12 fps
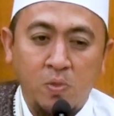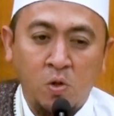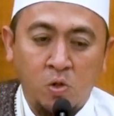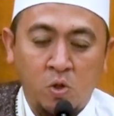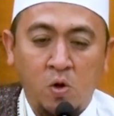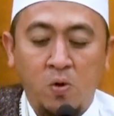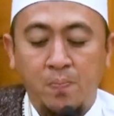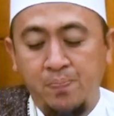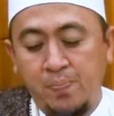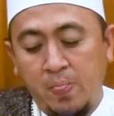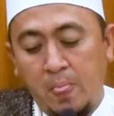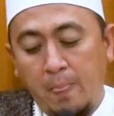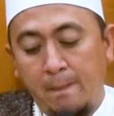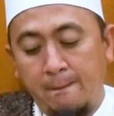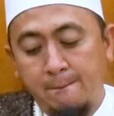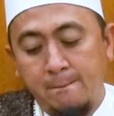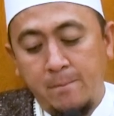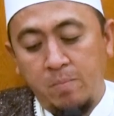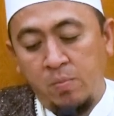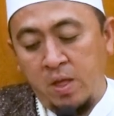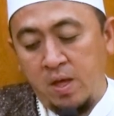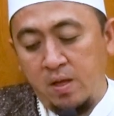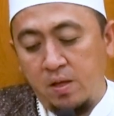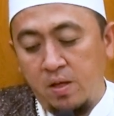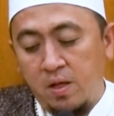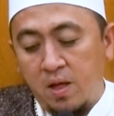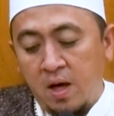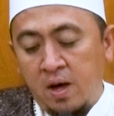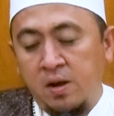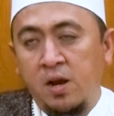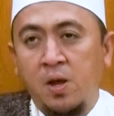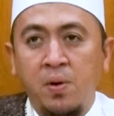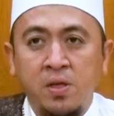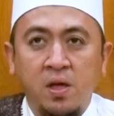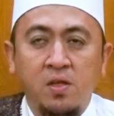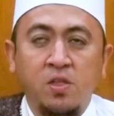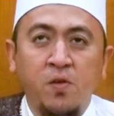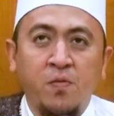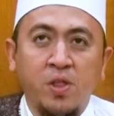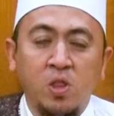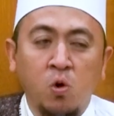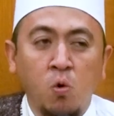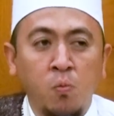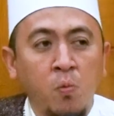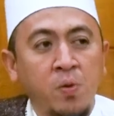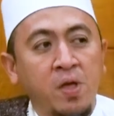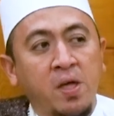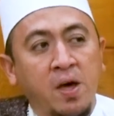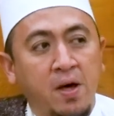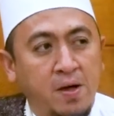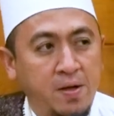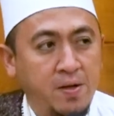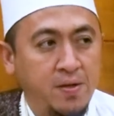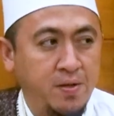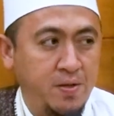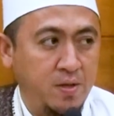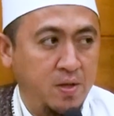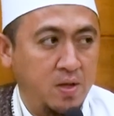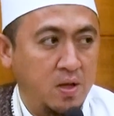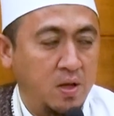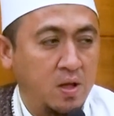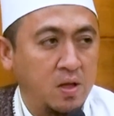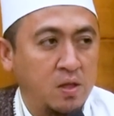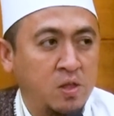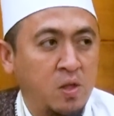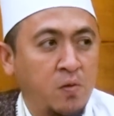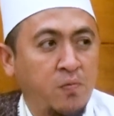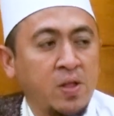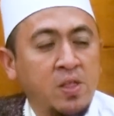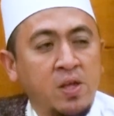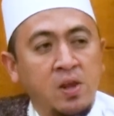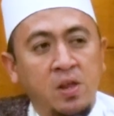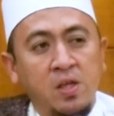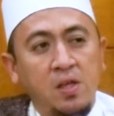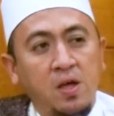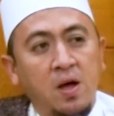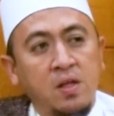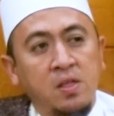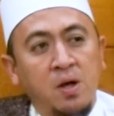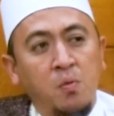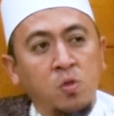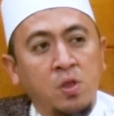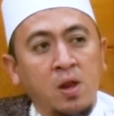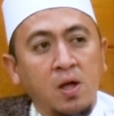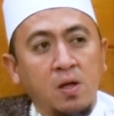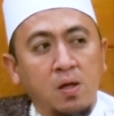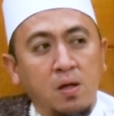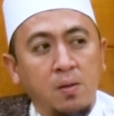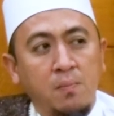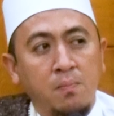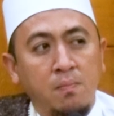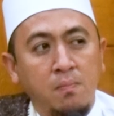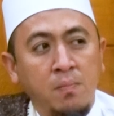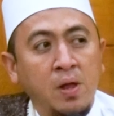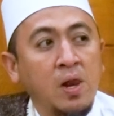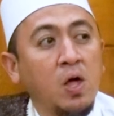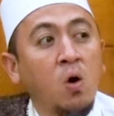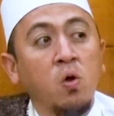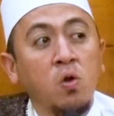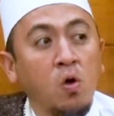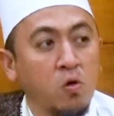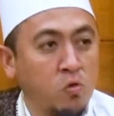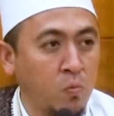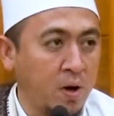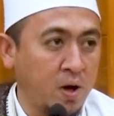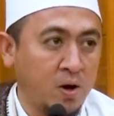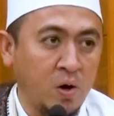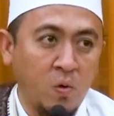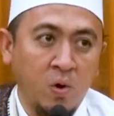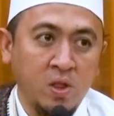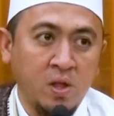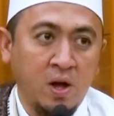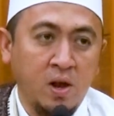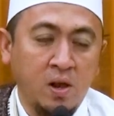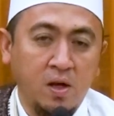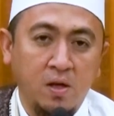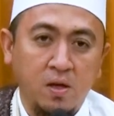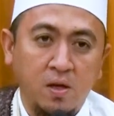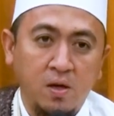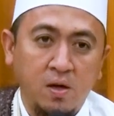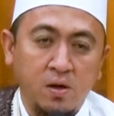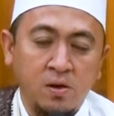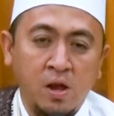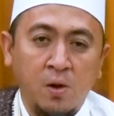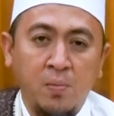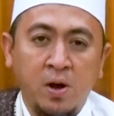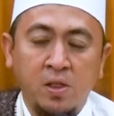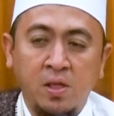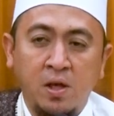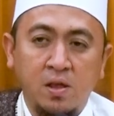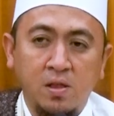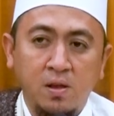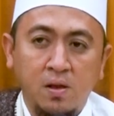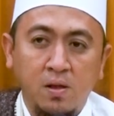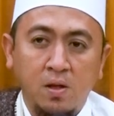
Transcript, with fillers: Contoh, ya ada namanya sifat rububiyah. Sifat ini hanya mutlak milik Allah Subhanahu wa taala. Dalam artian